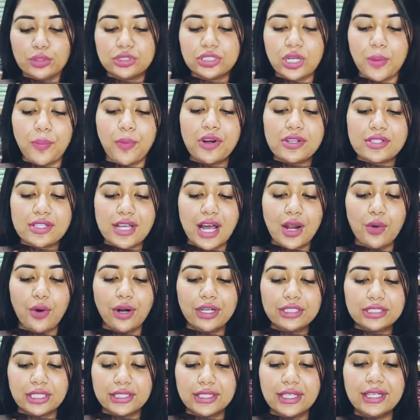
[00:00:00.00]
হচ্ছে আপনার
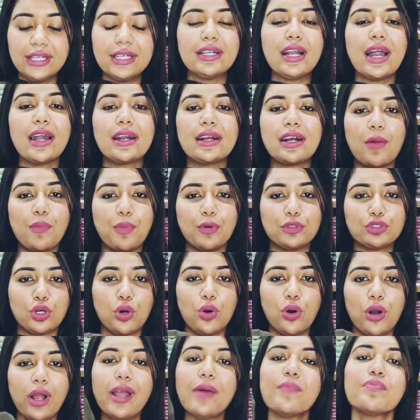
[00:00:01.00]
সালোয়ারের সাথে ইনারের কাপড়
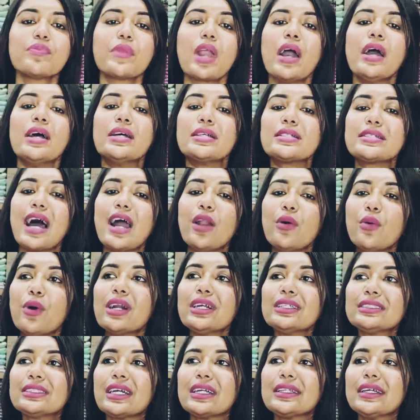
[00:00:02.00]
সহ হ্যাঁ
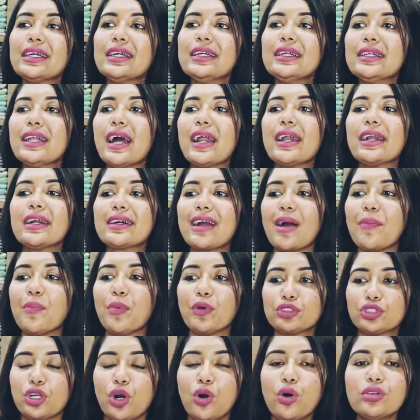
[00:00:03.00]
সালোয়ারের সাথে ইনারের
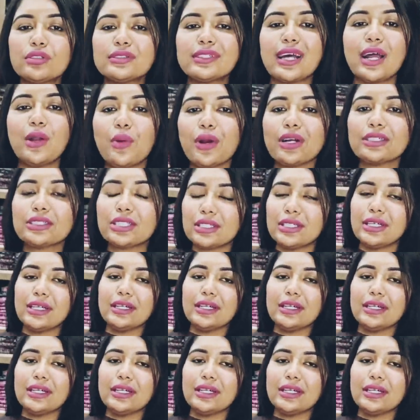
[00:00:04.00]
কাপড় সহ সালোয়ারের সাথে